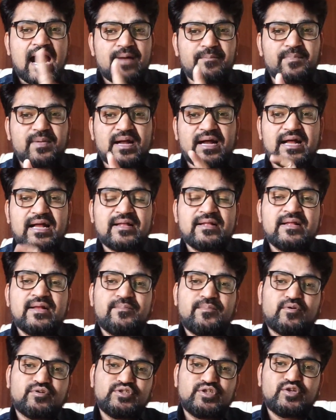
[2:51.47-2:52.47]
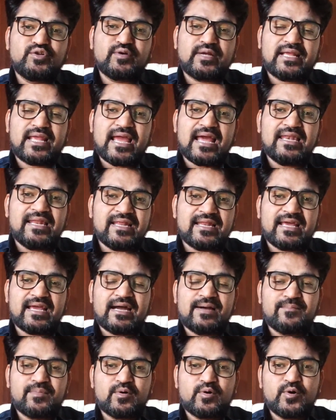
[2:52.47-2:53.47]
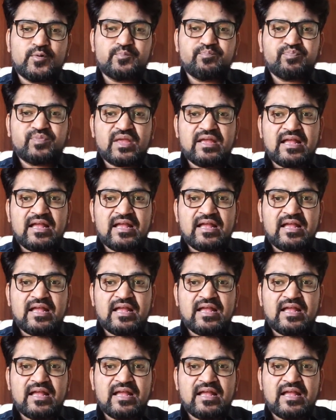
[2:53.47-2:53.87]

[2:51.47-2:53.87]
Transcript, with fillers: आपका पॉजिटिव क्या लेना है आपको